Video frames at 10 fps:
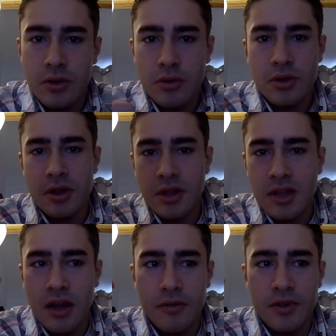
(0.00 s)
todos que
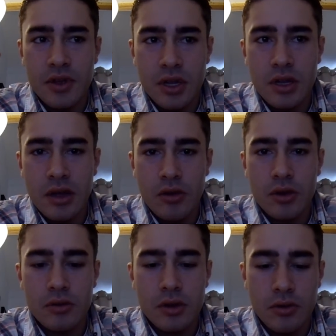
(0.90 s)
estavam inscritos na
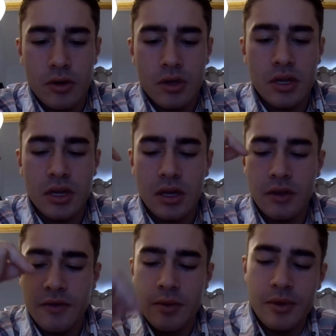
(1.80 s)
outra conta, né? Que
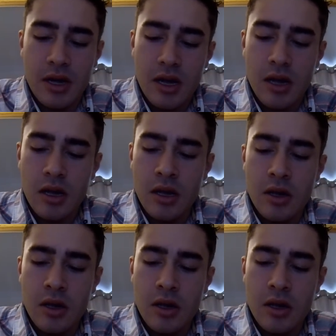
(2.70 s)
veio pra cá.